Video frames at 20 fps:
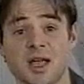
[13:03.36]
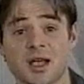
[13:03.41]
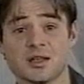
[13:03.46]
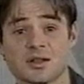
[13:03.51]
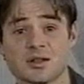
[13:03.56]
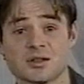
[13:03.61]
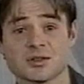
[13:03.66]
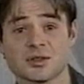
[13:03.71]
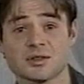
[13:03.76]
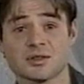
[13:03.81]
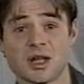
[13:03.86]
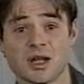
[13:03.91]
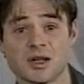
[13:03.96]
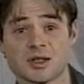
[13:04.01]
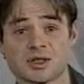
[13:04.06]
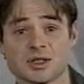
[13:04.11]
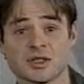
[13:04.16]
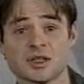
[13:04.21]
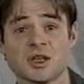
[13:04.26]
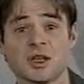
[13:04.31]

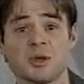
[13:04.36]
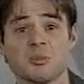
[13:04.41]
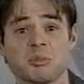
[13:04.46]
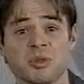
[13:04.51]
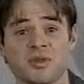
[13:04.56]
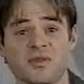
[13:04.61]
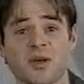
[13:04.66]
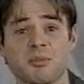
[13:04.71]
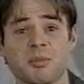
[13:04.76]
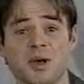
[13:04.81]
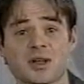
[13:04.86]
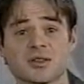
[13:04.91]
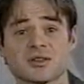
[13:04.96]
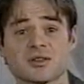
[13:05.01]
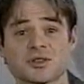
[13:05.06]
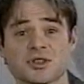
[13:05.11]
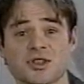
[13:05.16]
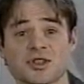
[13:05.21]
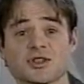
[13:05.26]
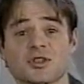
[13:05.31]
najdoskonalszy bywa
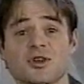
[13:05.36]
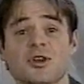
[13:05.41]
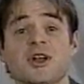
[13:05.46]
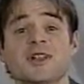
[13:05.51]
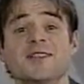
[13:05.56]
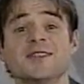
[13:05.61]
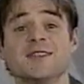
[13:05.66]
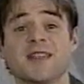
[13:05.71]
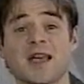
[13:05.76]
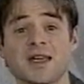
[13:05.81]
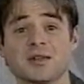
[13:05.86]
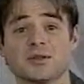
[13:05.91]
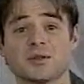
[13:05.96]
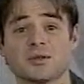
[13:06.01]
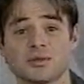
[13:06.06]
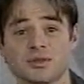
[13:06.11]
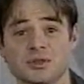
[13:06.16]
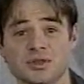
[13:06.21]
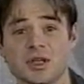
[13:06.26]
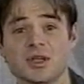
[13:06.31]
bardzo często
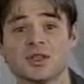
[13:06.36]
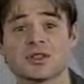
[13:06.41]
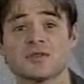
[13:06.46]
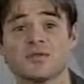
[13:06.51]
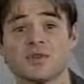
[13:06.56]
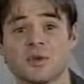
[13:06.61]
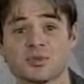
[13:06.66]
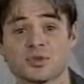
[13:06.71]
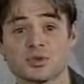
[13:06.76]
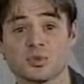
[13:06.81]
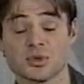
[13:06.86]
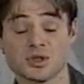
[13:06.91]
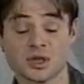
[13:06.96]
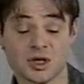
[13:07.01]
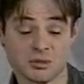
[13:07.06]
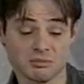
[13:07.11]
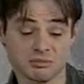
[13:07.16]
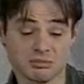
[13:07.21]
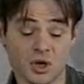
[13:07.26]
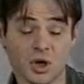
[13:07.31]
najtrudniejszy w
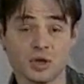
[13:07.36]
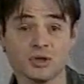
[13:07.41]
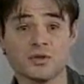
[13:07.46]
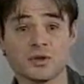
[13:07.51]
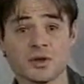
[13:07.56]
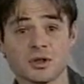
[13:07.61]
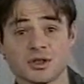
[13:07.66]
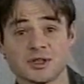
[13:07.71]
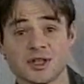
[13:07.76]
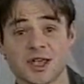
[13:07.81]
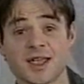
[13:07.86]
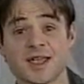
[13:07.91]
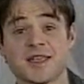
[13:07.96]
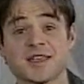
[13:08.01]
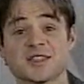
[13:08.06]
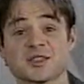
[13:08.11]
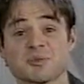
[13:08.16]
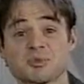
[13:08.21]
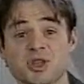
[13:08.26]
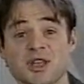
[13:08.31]
obsłudze. Odwrotnie,
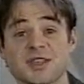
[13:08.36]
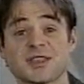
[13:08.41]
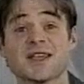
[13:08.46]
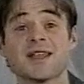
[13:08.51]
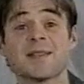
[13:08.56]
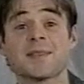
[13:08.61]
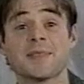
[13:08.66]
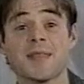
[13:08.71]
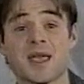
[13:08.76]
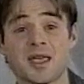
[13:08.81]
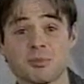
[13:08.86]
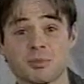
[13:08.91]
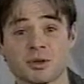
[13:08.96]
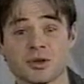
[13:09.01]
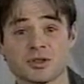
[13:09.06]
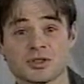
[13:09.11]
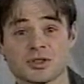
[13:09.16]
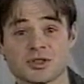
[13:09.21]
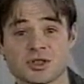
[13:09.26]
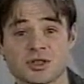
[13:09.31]
sprzęt
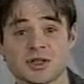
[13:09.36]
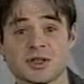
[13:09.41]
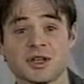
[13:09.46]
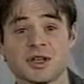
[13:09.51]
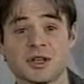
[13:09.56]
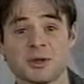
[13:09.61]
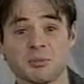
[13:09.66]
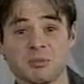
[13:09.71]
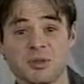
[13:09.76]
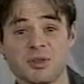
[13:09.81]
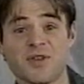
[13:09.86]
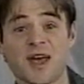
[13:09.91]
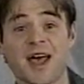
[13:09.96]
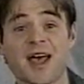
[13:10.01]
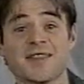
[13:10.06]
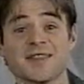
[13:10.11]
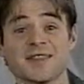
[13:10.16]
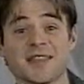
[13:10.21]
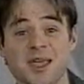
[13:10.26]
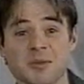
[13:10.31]
najprostszy
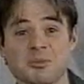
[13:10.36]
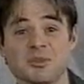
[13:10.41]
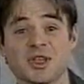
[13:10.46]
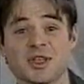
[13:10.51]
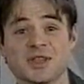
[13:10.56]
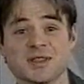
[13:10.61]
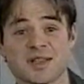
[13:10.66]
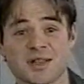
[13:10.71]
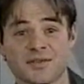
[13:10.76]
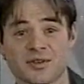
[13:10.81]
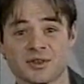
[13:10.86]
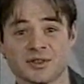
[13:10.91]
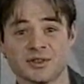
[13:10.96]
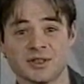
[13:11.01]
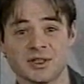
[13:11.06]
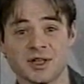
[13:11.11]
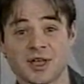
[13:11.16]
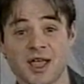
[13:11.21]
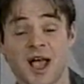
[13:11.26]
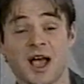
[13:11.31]
bywa najmniej
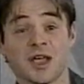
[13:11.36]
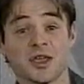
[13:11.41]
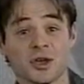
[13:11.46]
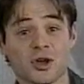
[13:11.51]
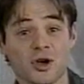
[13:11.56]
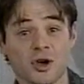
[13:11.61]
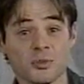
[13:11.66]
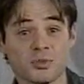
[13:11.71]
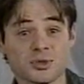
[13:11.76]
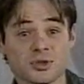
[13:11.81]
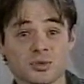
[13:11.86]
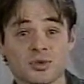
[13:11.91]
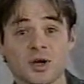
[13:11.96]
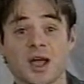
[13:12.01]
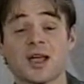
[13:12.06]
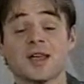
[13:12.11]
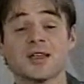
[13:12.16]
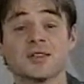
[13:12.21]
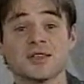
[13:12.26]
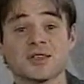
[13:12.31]
zawodny, a jego
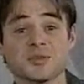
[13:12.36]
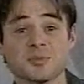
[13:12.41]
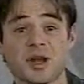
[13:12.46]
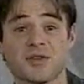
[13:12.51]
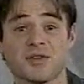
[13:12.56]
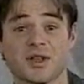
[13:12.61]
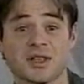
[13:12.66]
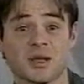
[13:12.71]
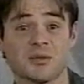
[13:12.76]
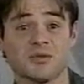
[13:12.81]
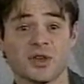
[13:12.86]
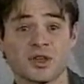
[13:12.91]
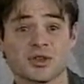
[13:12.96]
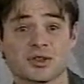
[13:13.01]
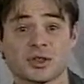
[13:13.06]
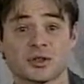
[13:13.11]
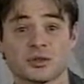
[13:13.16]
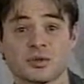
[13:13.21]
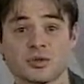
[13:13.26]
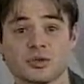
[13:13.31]
obsługa nie sprawia nam
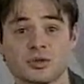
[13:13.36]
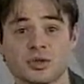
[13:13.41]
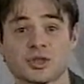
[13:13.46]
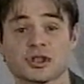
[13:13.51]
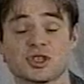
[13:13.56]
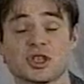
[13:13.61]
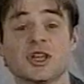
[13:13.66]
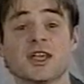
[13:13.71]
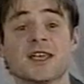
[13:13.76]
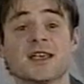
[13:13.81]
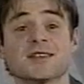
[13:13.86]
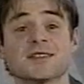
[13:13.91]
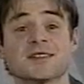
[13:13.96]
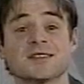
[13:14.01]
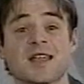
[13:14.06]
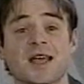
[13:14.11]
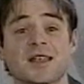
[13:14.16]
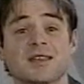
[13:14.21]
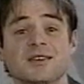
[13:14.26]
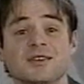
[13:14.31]
większych trudności.
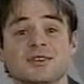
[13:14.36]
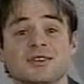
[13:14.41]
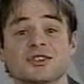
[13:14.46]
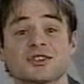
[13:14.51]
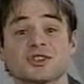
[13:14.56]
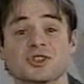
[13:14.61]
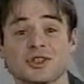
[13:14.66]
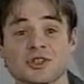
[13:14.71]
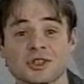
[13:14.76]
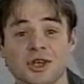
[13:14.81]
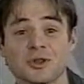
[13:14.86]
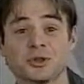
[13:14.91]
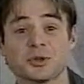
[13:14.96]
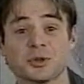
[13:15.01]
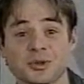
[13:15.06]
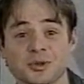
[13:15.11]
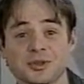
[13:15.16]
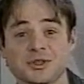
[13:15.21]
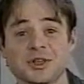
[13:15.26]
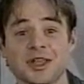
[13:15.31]
Znacznie
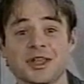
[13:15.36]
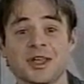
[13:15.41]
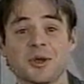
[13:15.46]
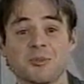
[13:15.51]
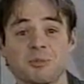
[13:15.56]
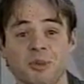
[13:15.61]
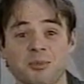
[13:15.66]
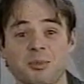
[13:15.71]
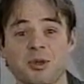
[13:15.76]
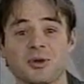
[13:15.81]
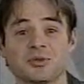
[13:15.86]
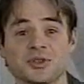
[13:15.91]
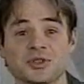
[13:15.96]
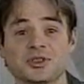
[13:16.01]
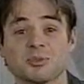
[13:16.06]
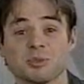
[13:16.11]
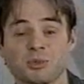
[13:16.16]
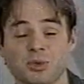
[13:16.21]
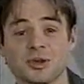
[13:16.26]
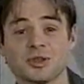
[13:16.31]
trudniej
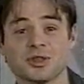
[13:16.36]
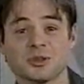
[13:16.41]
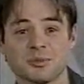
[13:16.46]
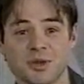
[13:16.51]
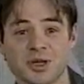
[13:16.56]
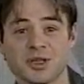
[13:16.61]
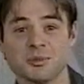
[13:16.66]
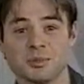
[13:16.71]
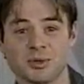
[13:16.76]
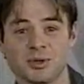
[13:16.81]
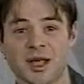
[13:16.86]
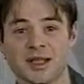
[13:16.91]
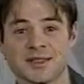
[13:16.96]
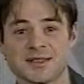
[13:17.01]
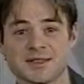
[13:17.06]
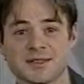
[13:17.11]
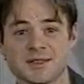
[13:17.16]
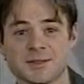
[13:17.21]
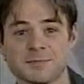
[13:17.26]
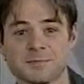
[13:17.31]
popełnić błąd
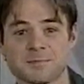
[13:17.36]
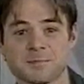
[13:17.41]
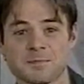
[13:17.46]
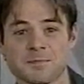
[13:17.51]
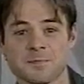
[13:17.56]
manipulacji.